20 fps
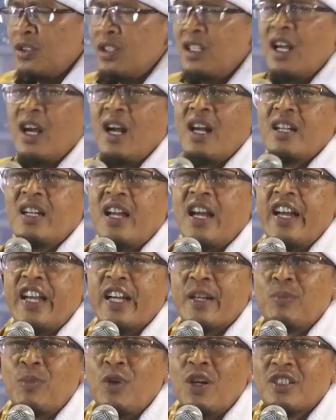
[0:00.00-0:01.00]
yang
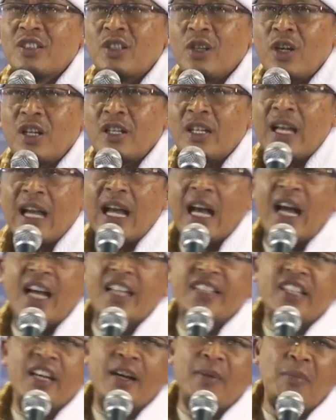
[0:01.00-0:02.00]
naik motor
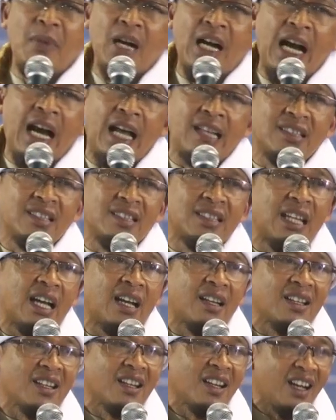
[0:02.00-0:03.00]
hanya
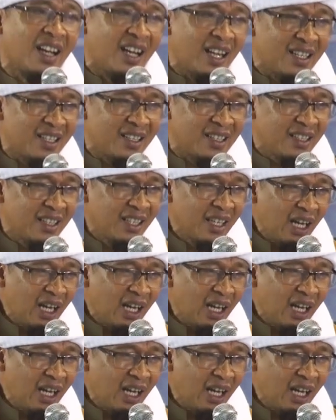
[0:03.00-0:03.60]
mengantarkan